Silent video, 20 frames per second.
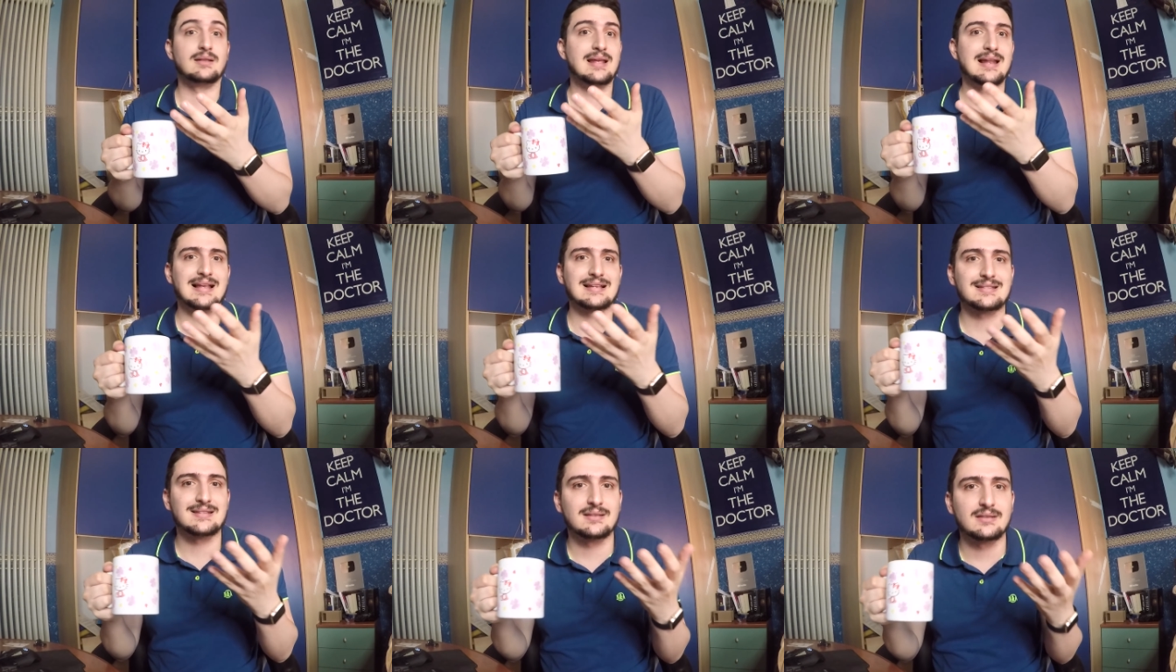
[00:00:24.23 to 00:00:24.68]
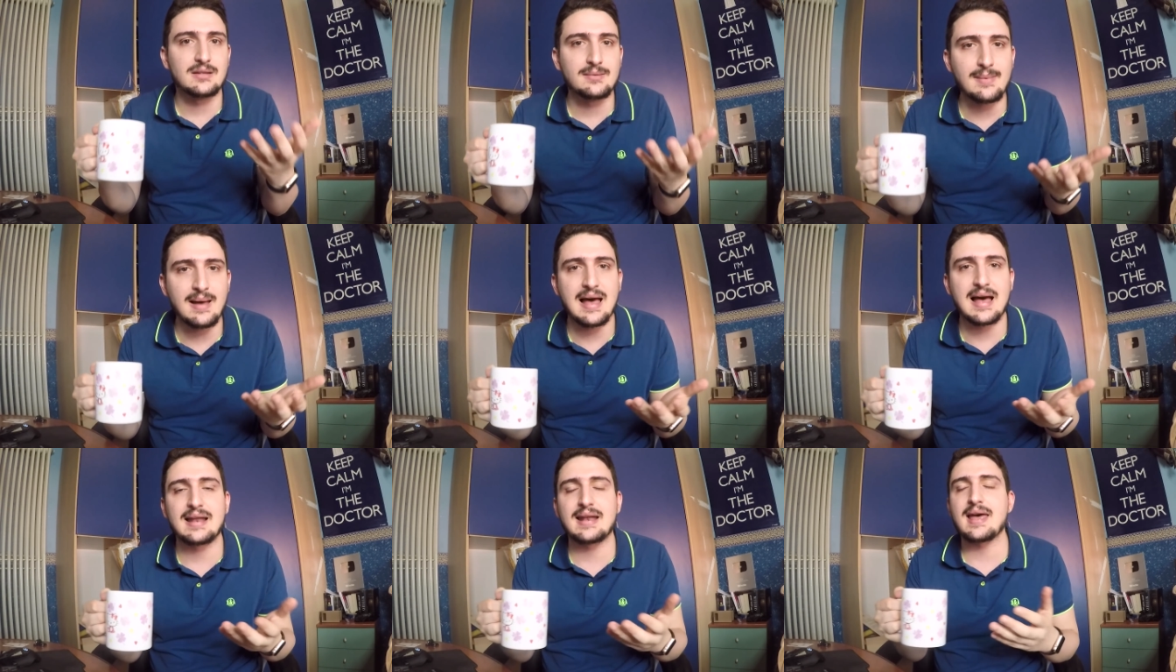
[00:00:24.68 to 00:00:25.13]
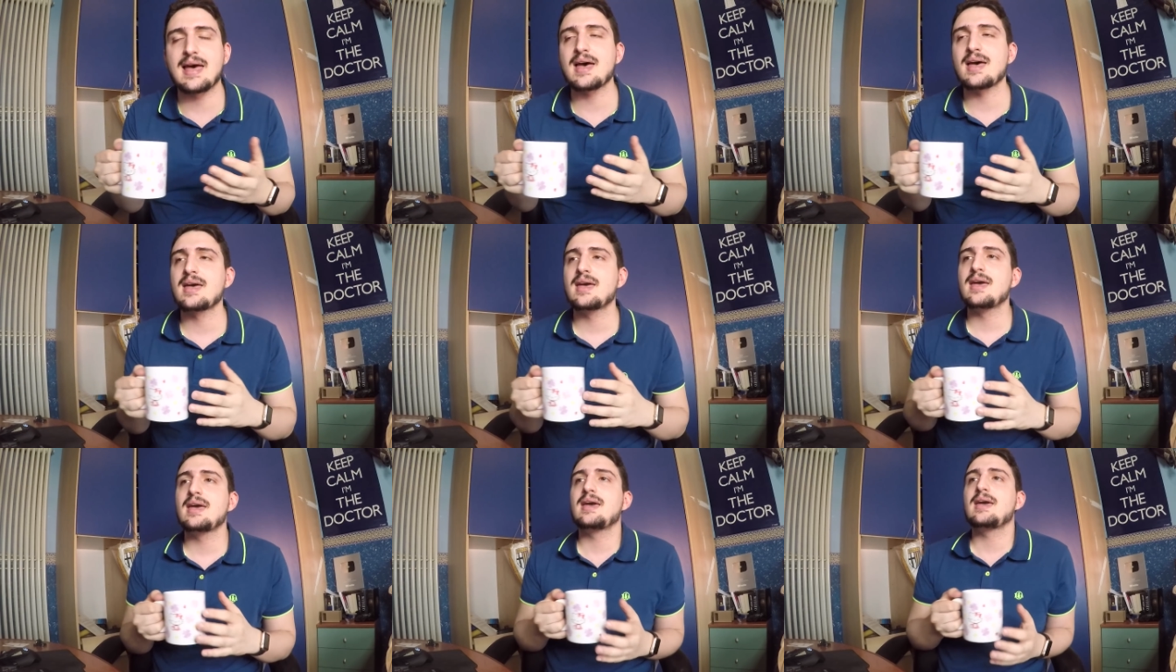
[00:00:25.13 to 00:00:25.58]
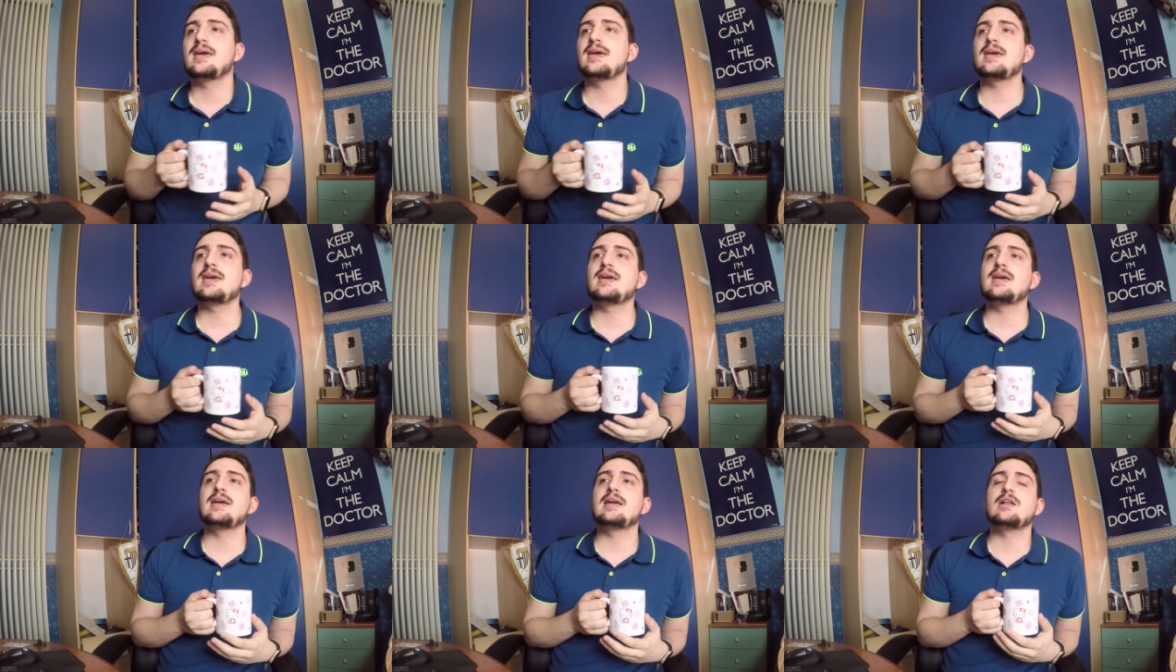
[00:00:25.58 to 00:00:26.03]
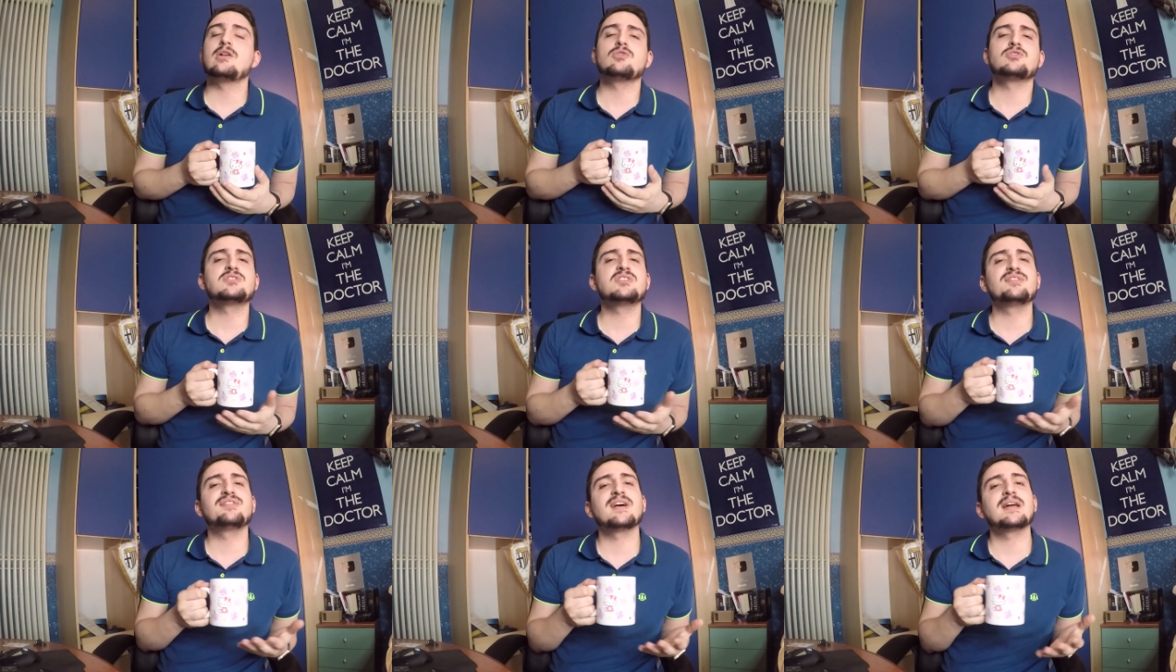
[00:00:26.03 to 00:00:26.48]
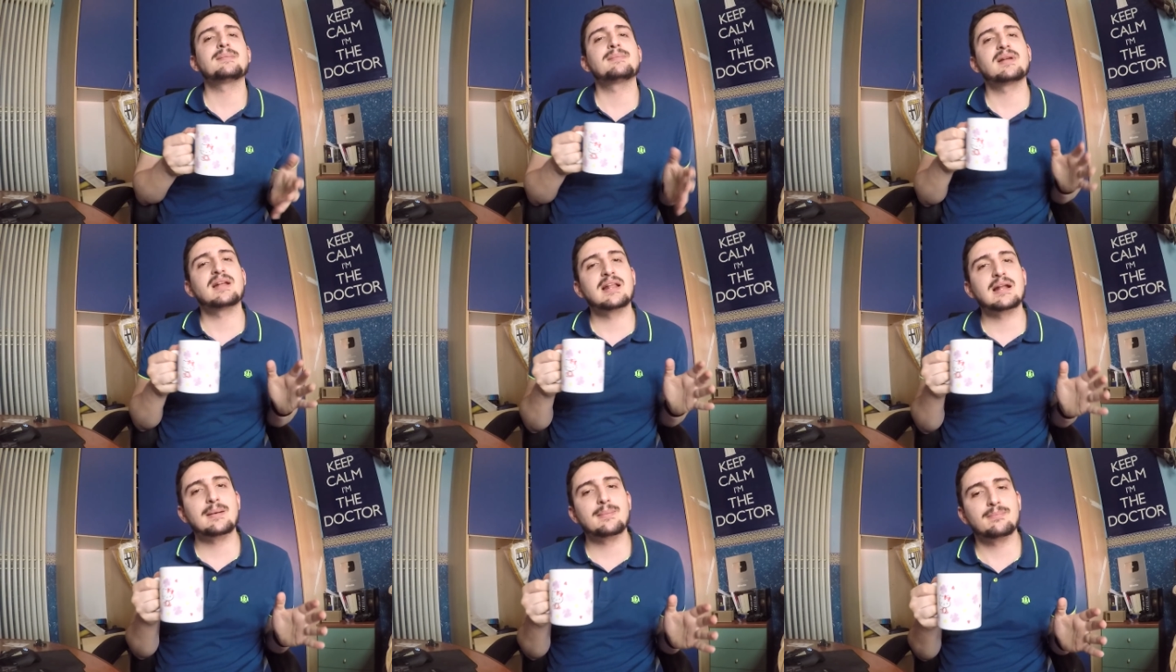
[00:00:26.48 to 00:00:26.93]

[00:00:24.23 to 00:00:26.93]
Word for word: della settimana e lo si fa in maniera